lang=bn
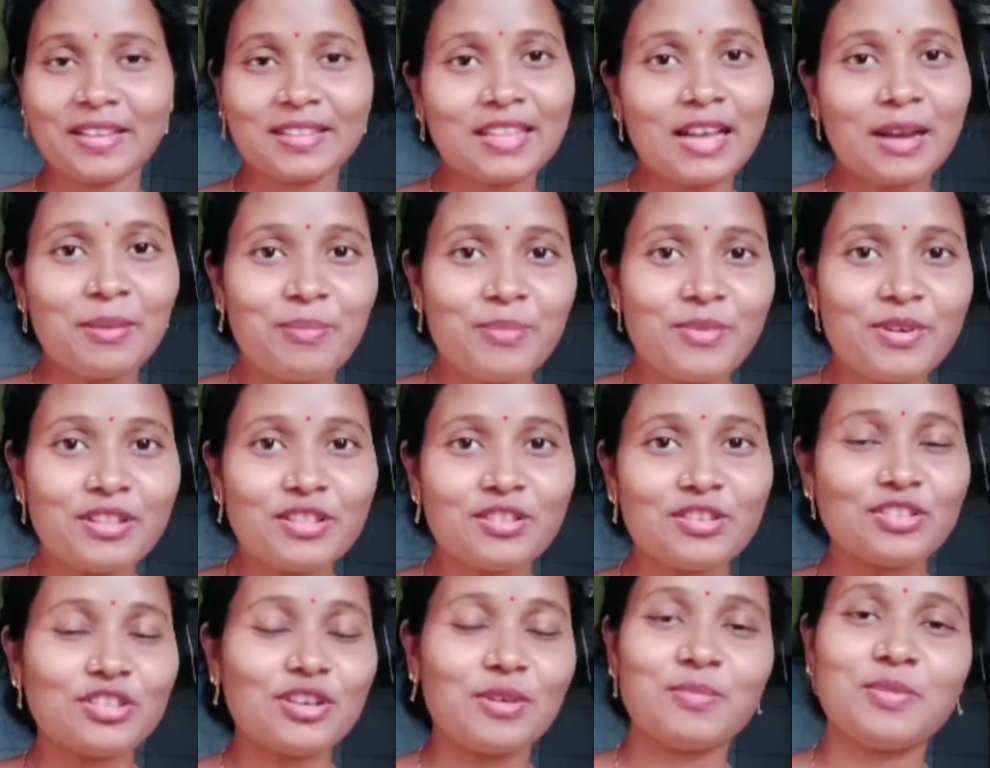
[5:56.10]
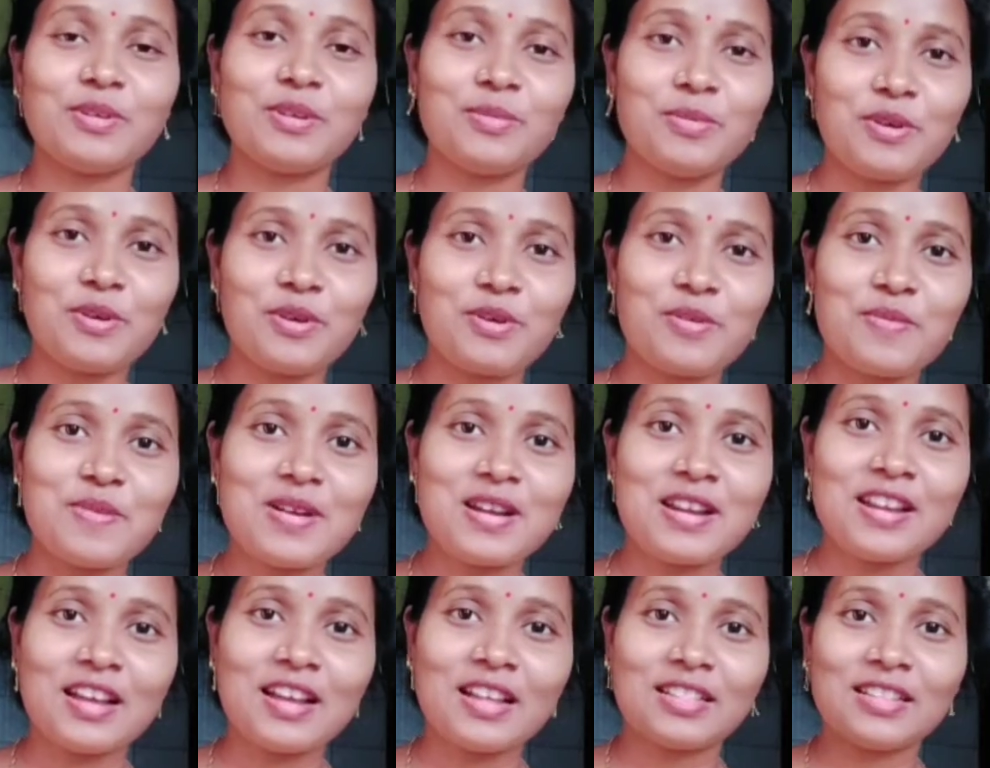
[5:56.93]
তারপরে তো সবটা
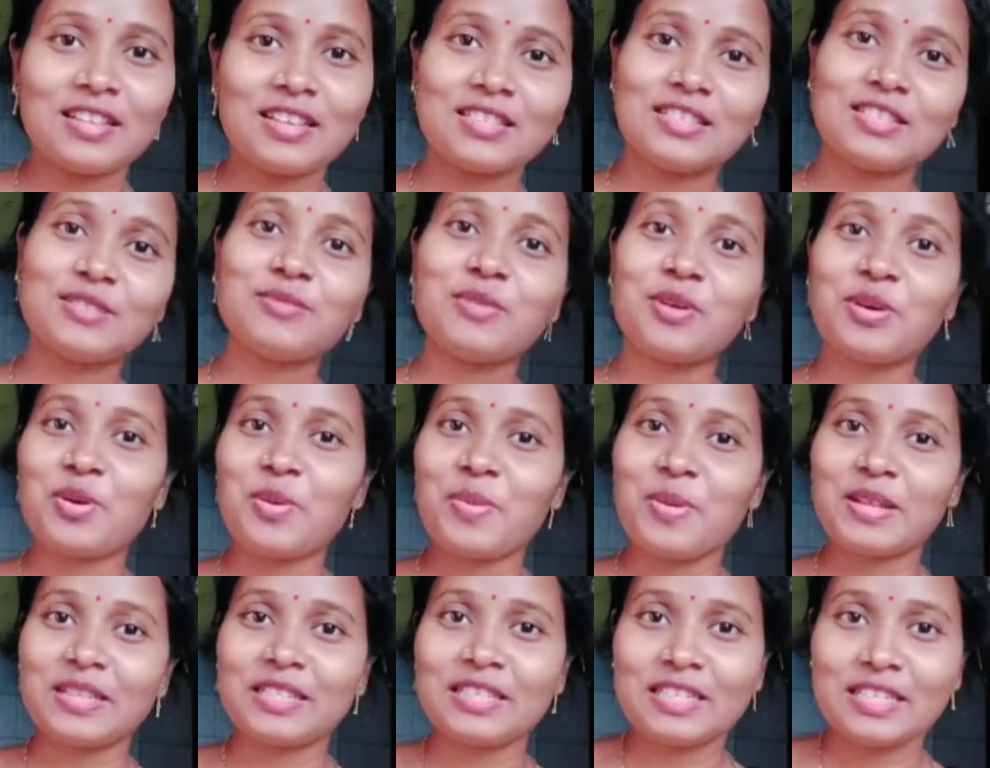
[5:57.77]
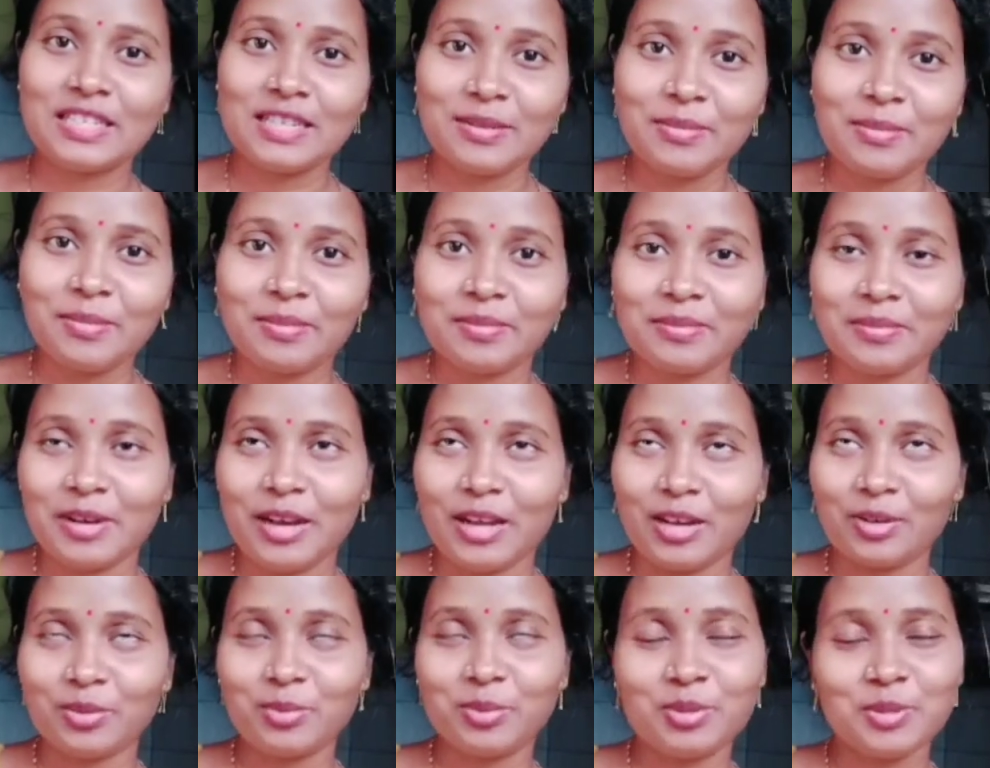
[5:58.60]
ভগবানের হাতে আছে ভগবান যেটা
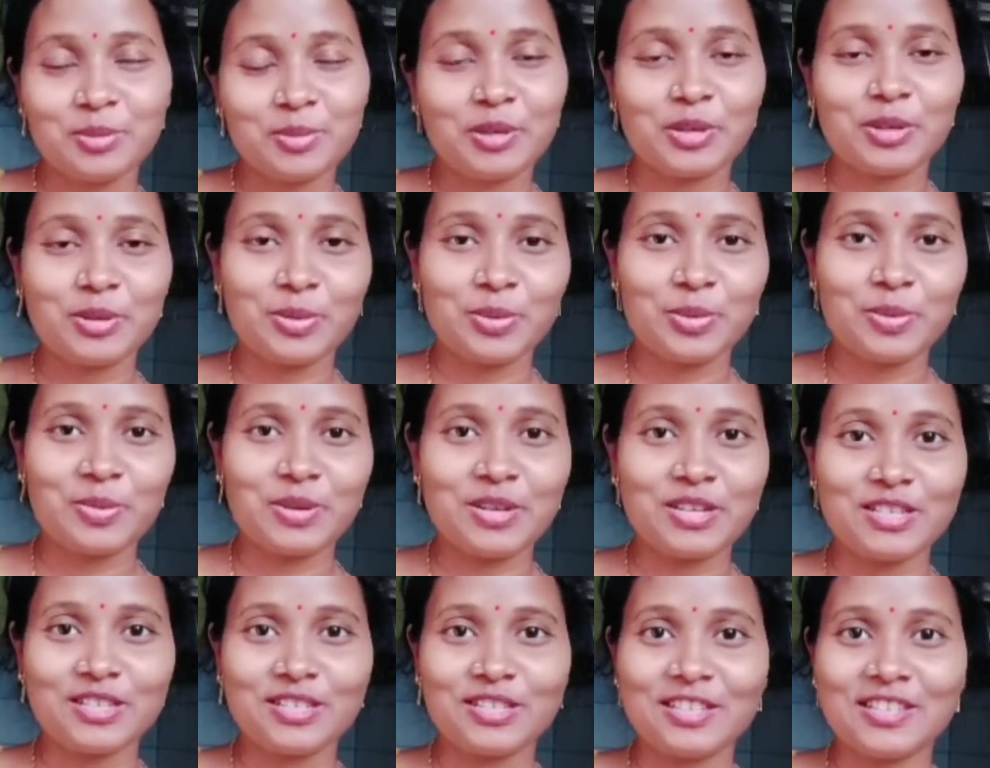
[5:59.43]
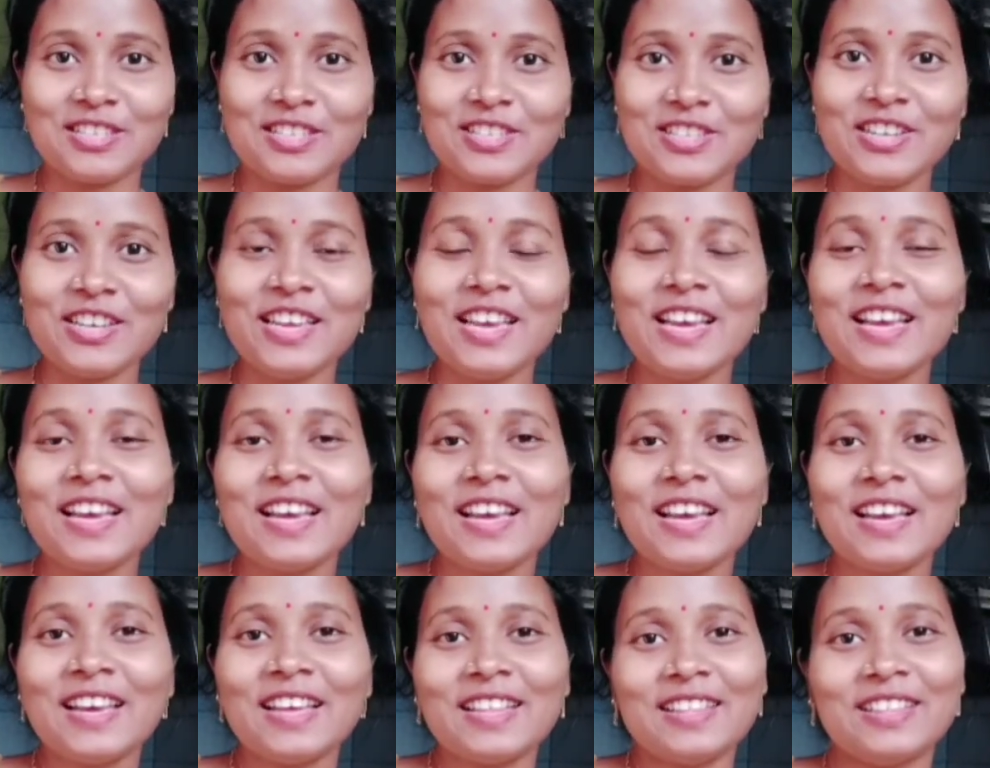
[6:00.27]
ভালো বুঝবে করবে নিশ্চয়ই
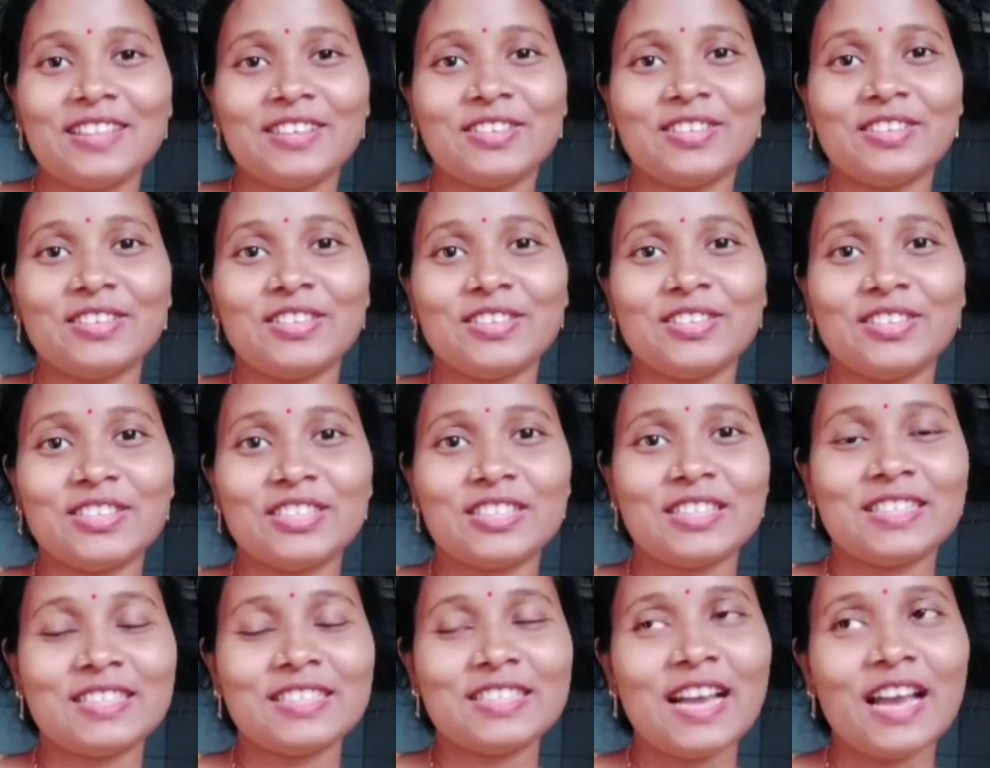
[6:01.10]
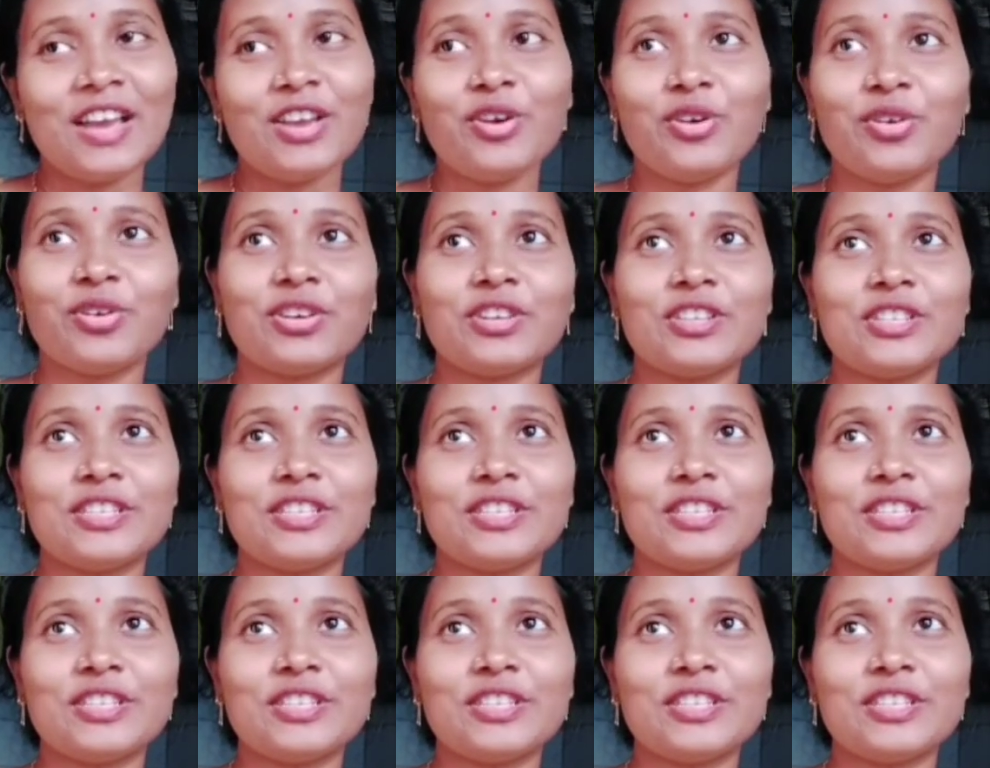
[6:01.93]
তো যাই হোক